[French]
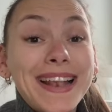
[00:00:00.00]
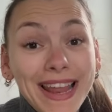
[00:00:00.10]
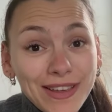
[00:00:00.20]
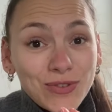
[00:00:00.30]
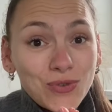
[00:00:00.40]

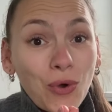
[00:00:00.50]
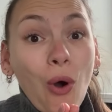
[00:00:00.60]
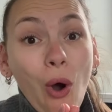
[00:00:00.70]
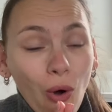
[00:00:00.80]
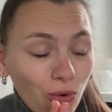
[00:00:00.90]
lecture
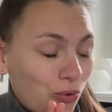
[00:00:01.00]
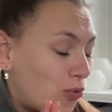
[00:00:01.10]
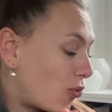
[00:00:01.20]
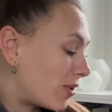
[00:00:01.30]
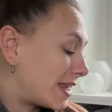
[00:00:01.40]
en
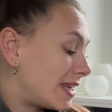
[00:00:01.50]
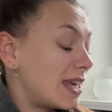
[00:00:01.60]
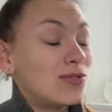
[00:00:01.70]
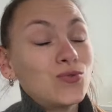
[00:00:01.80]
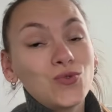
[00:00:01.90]
cours
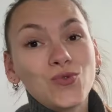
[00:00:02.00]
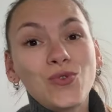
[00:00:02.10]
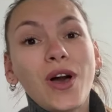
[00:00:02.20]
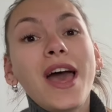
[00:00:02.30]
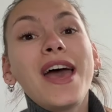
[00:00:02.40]
qui est toujours